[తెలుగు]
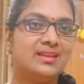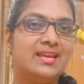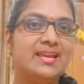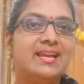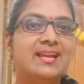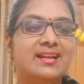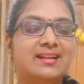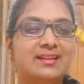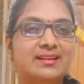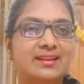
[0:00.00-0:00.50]

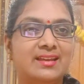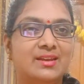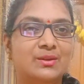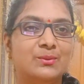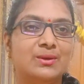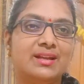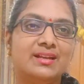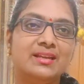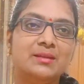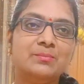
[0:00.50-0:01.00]
ఇక్కడ నేను
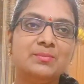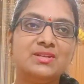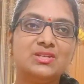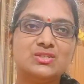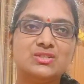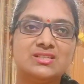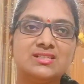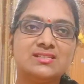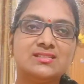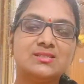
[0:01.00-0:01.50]
అన్ని
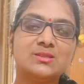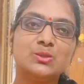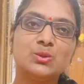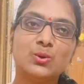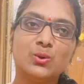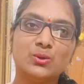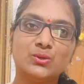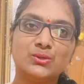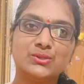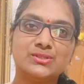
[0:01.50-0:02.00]
పిక్చర్స్
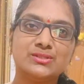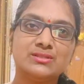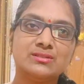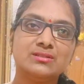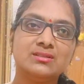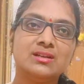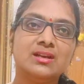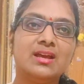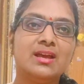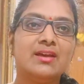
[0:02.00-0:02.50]
కోడ్స్
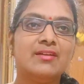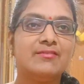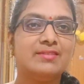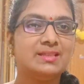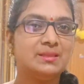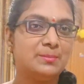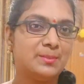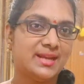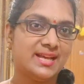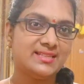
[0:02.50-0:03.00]

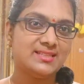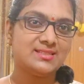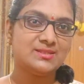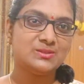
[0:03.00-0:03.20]
విత్ ప్రైజెస్